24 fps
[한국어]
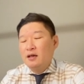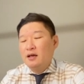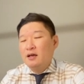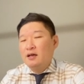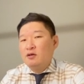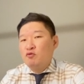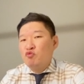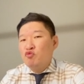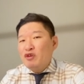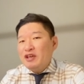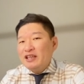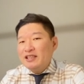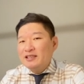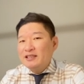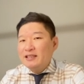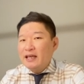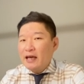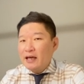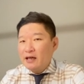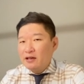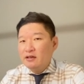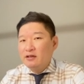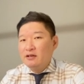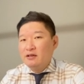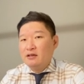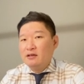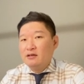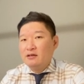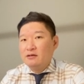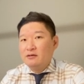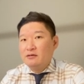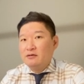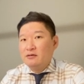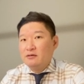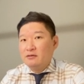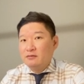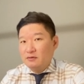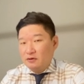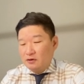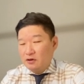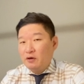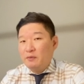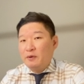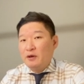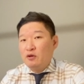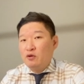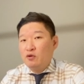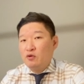리세일은
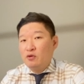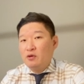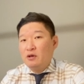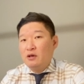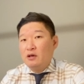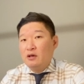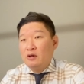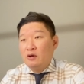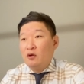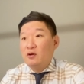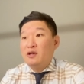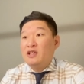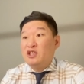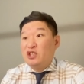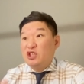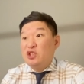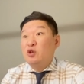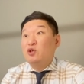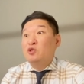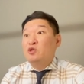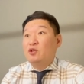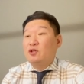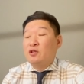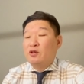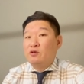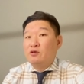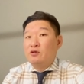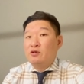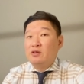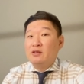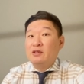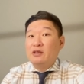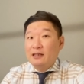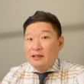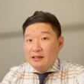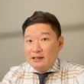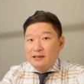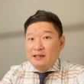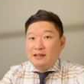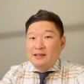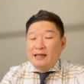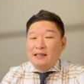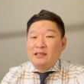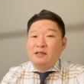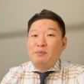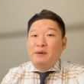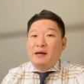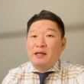그야말로 원래 지어졌던 거를
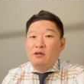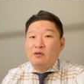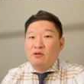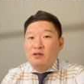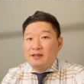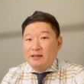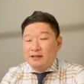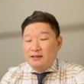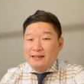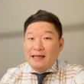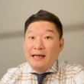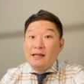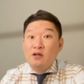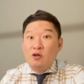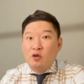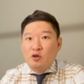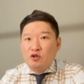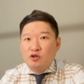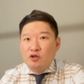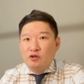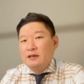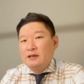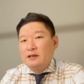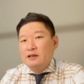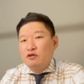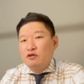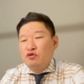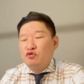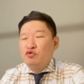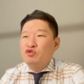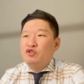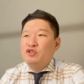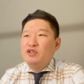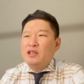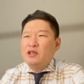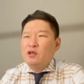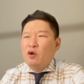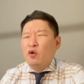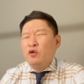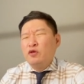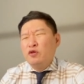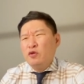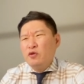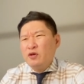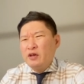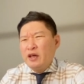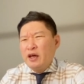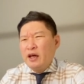다시 파는 걸 사는 거죠. 둘 중에서
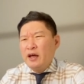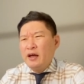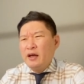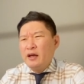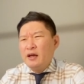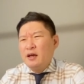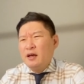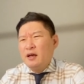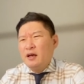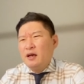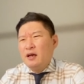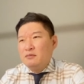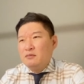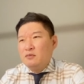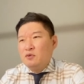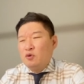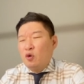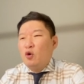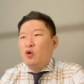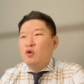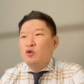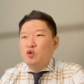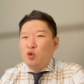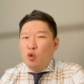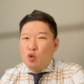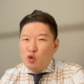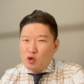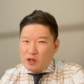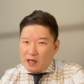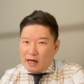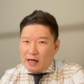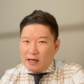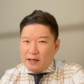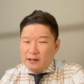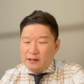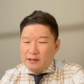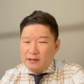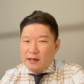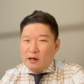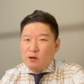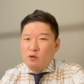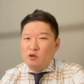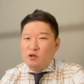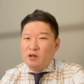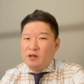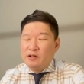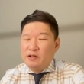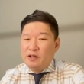어떤 게 더 좋을까라고
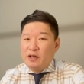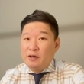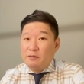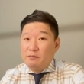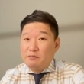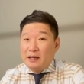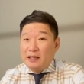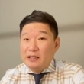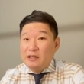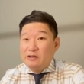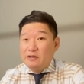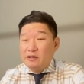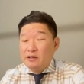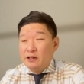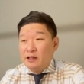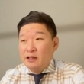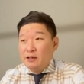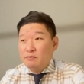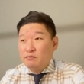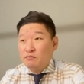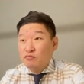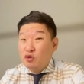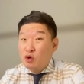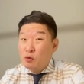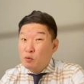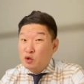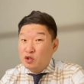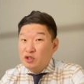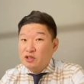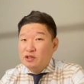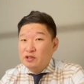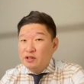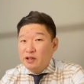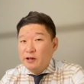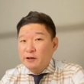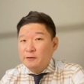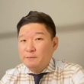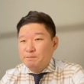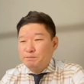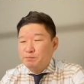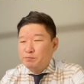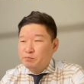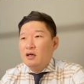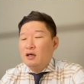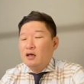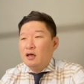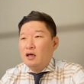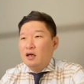저한테 많이들 이렇게 물어보시는데요.
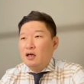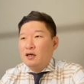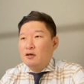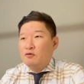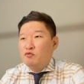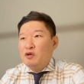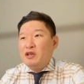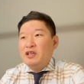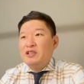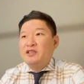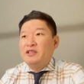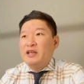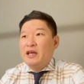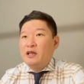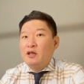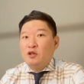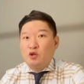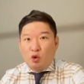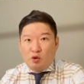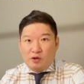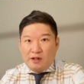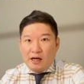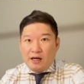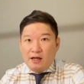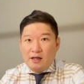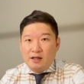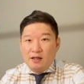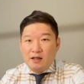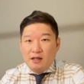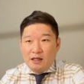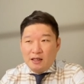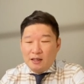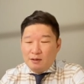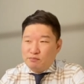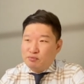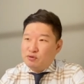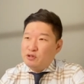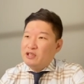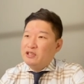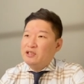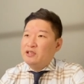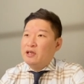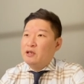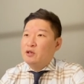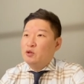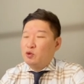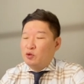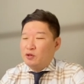아, 리세일이 좋다,
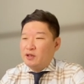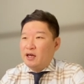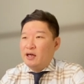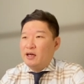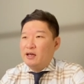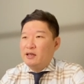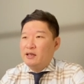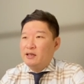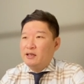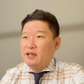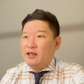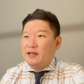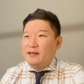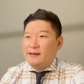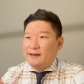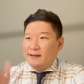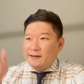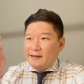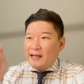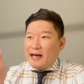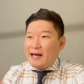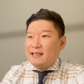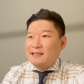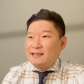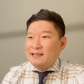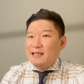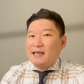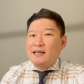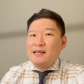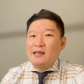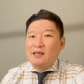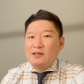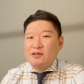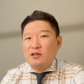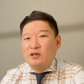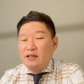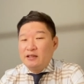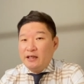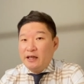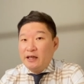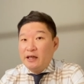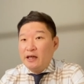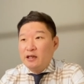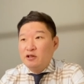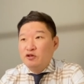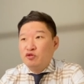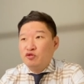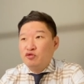프리세일이 좋다 이렇게 딱 잘라서
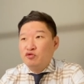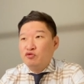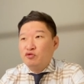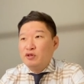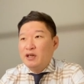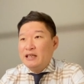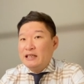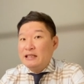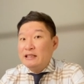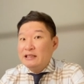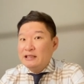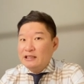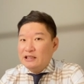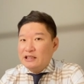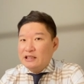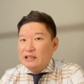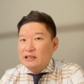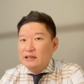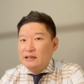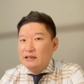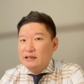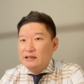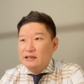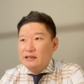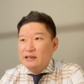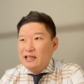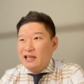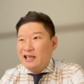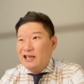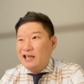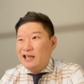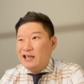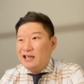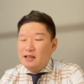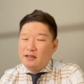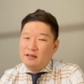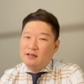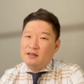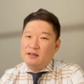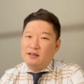얘기할 수가 있는지 네,